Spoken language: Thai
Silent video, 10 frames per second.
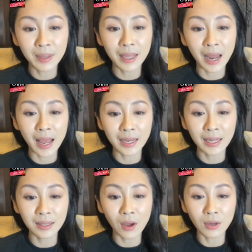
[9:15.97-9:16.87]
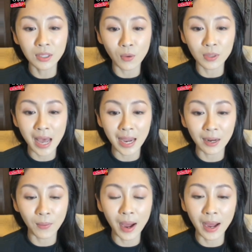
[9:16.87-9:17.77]
มีอะไรที่ต้องสงสัย
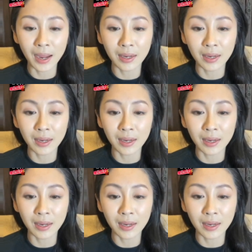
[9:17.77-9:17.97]
หรือว่า